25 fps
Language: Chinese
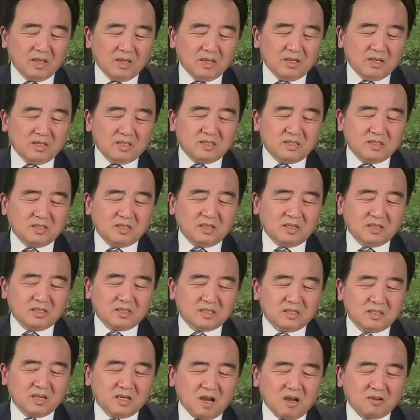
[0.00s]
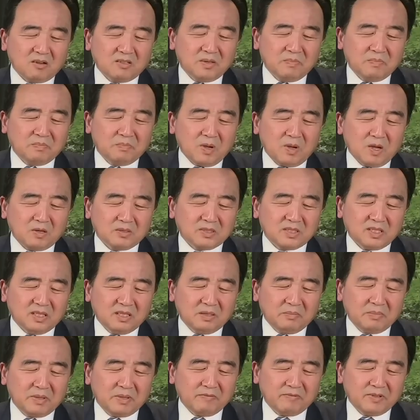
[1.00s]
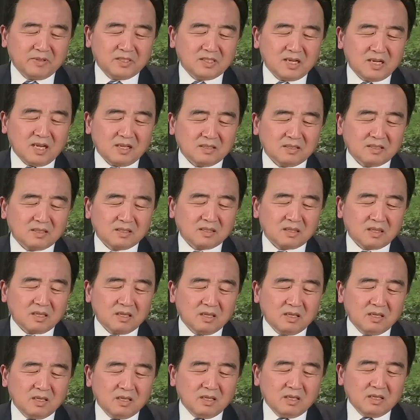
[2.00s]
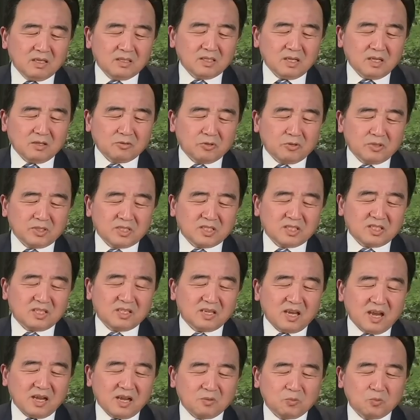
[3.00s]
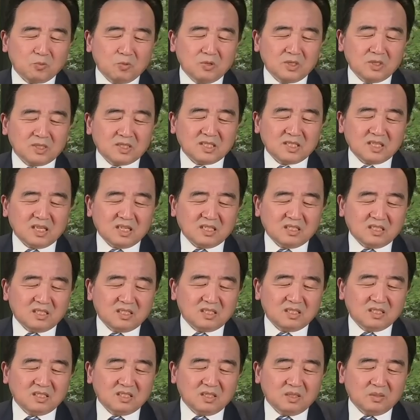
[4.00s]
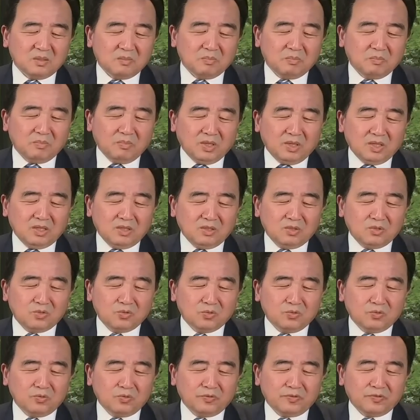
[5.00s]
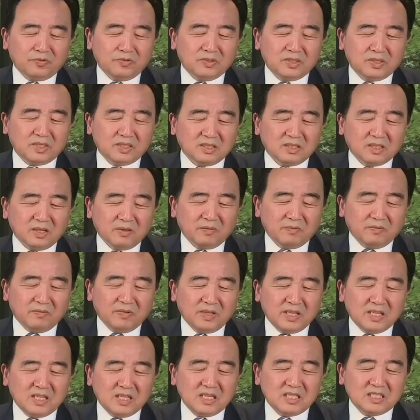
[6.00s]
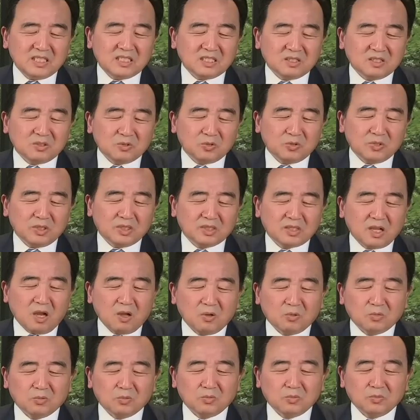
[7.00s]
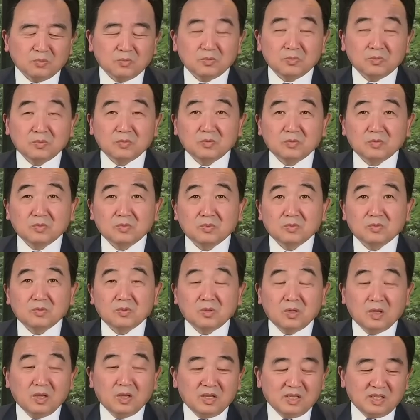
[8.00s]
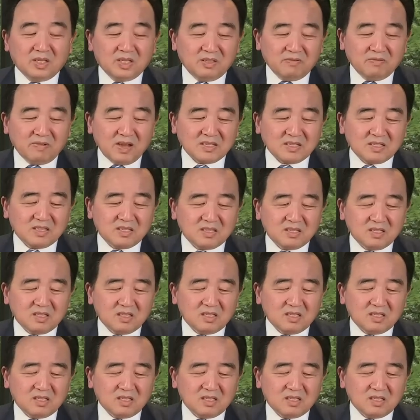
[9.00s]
十十号《人民日报》写了一篇文章。叫做“强国建设、民族复兴的唯一正确道路”，一万字。